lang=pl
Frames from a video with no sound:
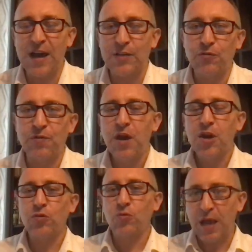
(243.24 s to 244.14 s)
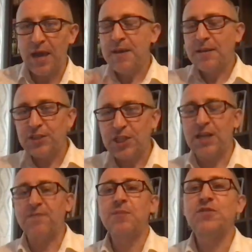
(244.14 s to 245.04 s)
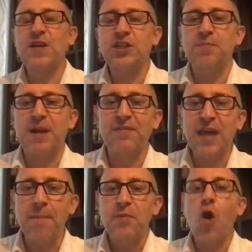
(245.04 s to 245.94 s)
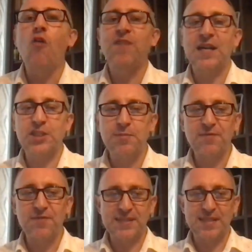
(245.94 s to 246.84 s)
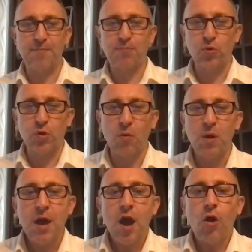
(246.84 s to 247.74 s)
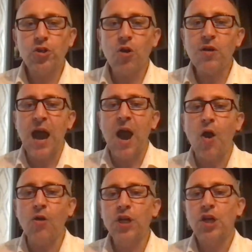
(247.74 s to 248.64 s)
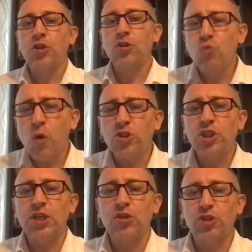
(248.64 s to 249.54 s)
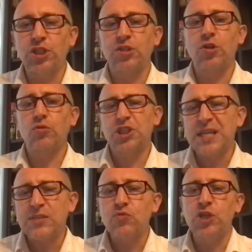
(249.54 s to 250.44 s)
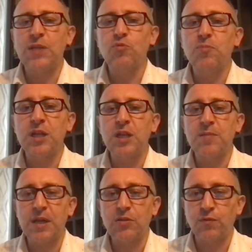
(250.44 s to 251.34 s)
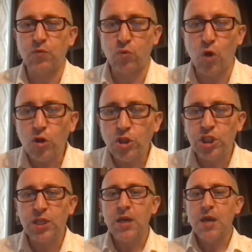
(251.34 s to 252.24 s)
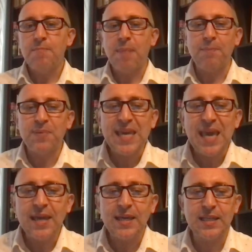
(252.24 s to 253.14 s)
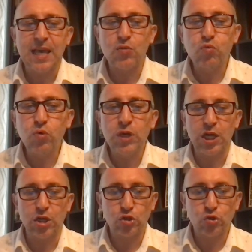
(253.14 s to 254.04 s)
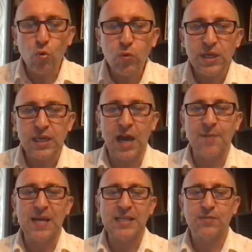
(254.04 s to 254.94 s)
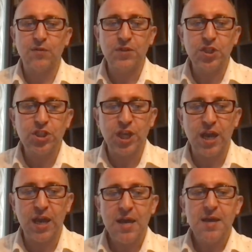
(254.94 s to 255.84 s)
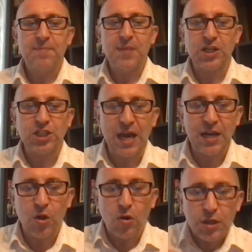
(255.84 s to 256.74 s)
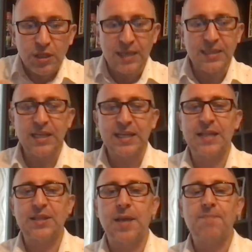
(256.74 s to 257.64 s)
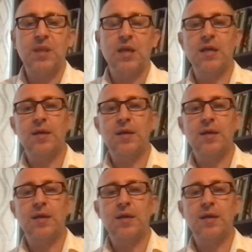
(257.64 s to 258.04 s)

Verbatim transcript: owadów, które gdzieś tam w tym świecie, prawda, owadzim występują. Osiąga on łącznie do, do 37 mm długości, ma piękne, długie czułki, jak Państwo widzicie, na czarno i tak delikatnie e,